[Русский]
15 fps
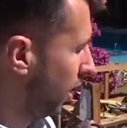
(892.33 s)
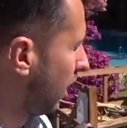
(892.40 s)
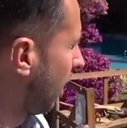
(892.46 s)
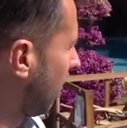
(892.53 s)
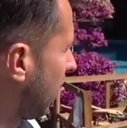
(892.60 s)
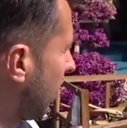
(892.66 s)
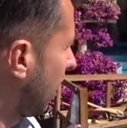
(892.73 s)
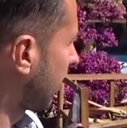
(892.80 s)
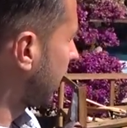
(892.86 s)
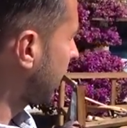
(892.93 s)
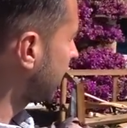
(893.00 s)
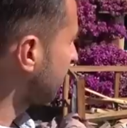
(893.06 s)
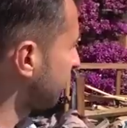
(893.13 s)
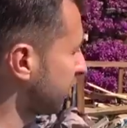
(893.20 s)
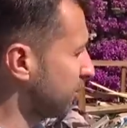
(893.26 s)
А, как
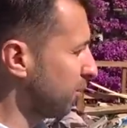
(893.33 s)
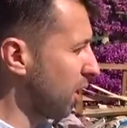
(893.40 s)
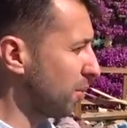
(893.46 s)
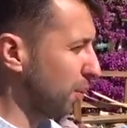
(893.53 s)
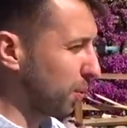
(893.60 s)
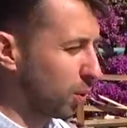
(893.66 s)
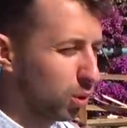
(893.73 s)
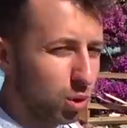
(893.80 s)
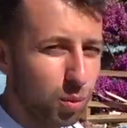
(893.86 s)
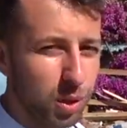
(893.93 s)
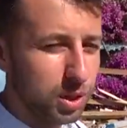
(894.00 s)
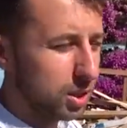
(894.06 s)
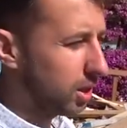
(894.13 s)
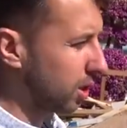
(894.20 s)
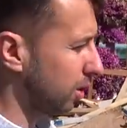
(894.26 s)
я понимаю, по поводу
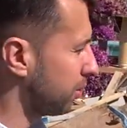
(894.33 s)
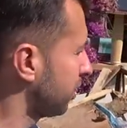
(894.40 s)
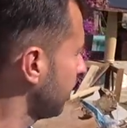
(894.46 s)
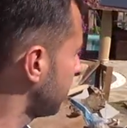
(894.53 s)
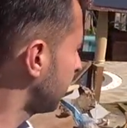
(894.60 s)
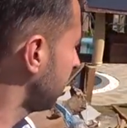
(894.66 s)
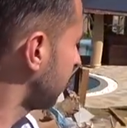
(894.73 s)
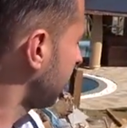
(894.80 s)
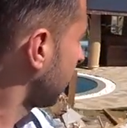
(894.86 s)
бассейнов, здесь есть